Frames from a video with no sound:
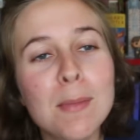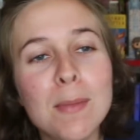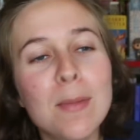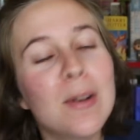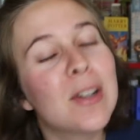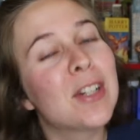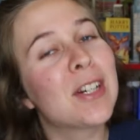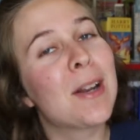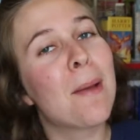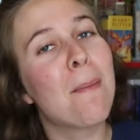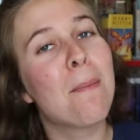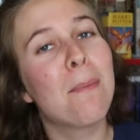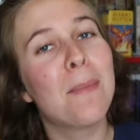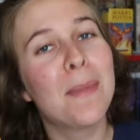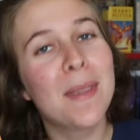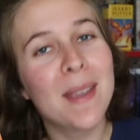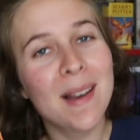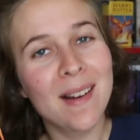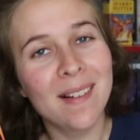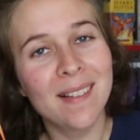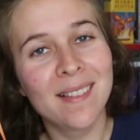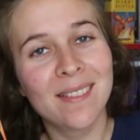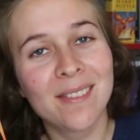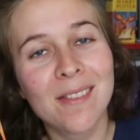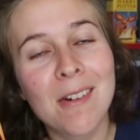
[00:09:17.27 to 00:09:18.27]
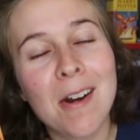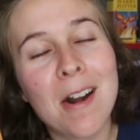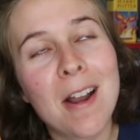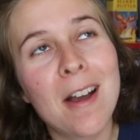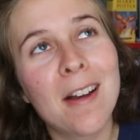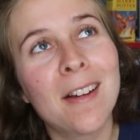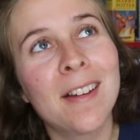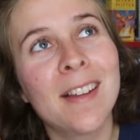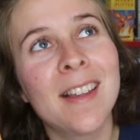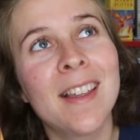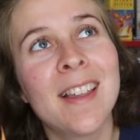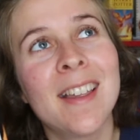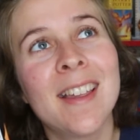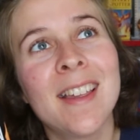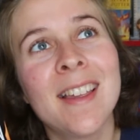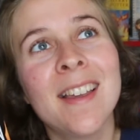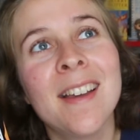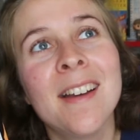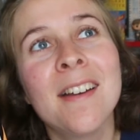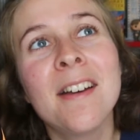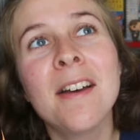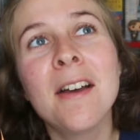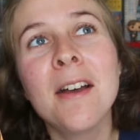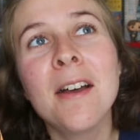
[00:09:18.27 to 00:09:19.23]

Moi, j'aime bien. Voilà. Et.